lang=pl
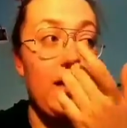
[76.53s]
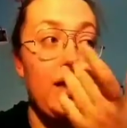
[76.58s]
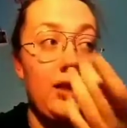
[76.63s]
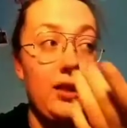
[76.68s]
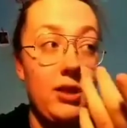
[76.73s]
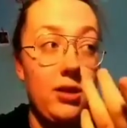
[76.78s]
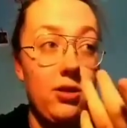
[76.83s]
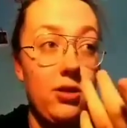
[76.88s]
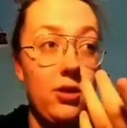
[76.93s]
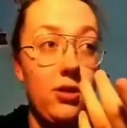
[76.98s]

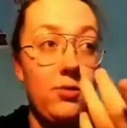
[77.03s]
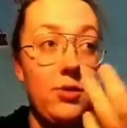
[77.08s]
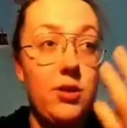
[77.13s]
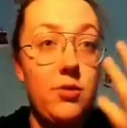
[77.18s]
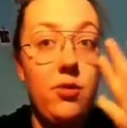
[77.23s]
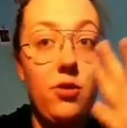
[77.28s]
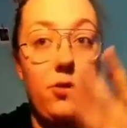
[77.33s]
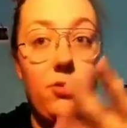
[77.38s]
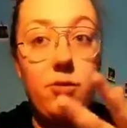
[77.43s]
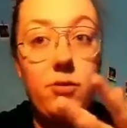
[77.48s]
Trzy tygodnie przed
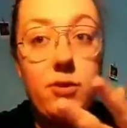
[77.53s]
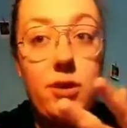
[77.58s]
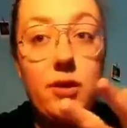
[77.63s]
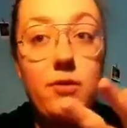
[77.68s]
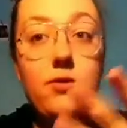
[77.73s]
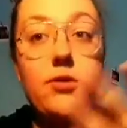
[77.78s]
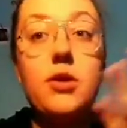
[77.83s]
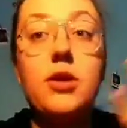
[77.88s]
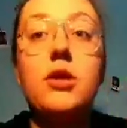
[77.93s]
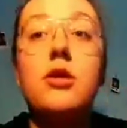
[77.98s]
mogą być w
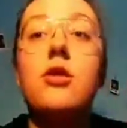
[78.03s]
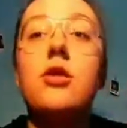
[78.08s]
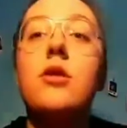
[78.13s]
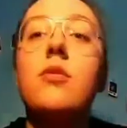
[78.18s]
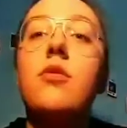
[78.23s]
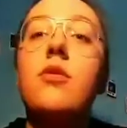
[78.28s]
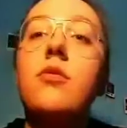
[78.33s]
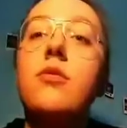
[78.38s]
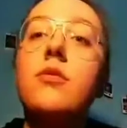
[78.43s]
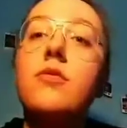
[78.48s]
czerwcu, trzy tygodnie
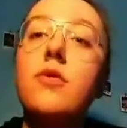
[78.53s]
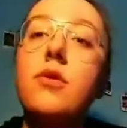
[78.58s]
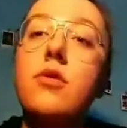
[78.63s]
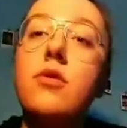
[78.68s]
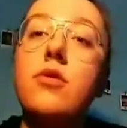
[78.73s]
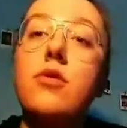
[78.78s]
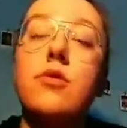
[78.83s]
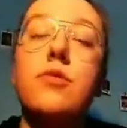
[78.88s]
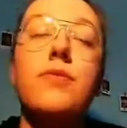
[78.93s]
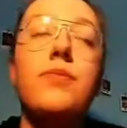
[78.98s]
mogą być w
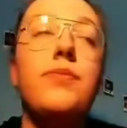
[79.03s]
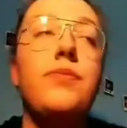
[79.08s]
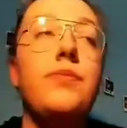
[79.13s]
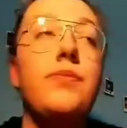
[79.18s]
grudniu.